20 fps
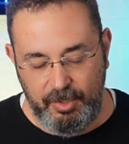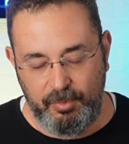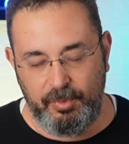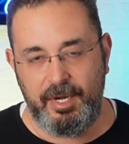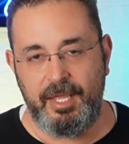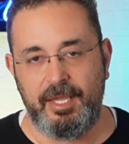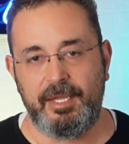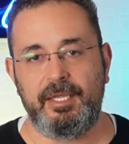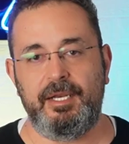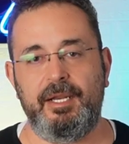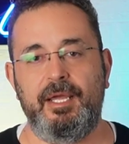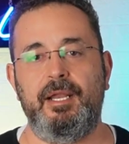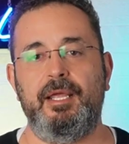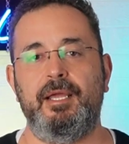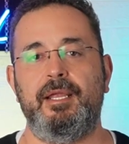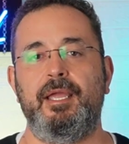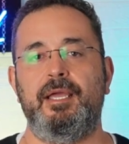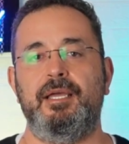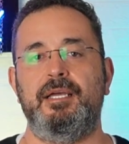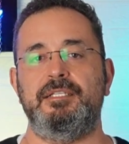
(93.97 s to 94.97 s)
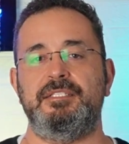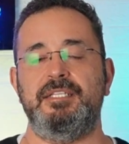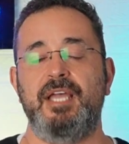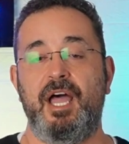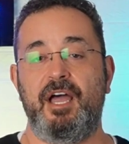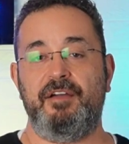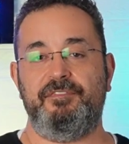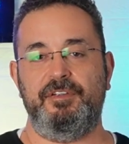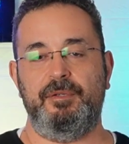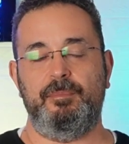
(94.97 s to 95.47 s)
ولكن أنا
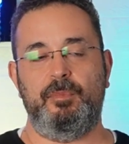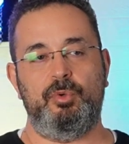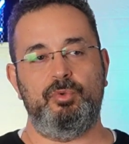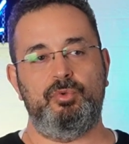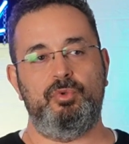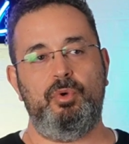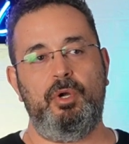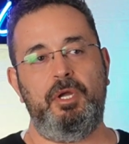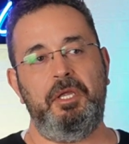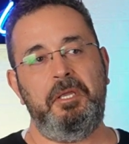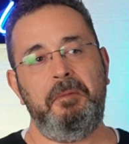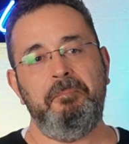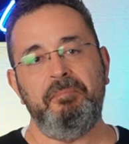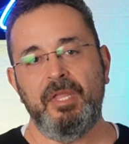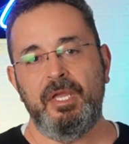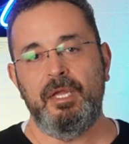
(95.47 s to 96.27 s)
كصحفي موضوعي